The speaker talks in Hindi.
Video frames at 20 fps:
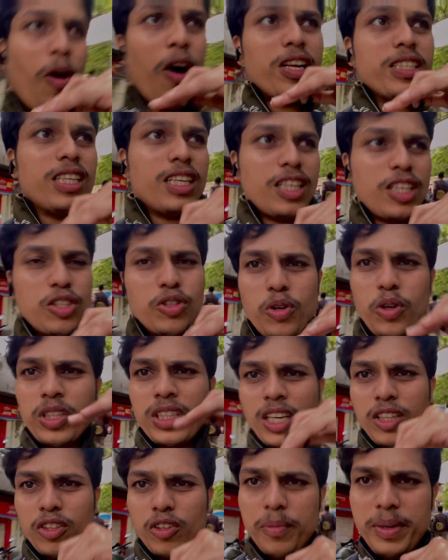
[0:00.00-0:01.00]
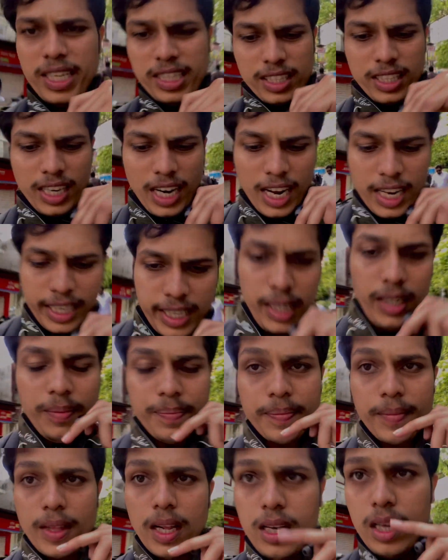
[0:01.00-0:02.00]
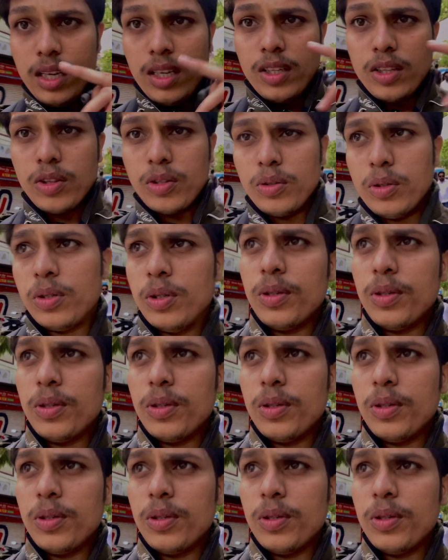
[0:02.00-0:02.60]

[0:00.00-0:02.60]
बहुत ज़्यादा शोर था तो मैं अंदर आ गया तो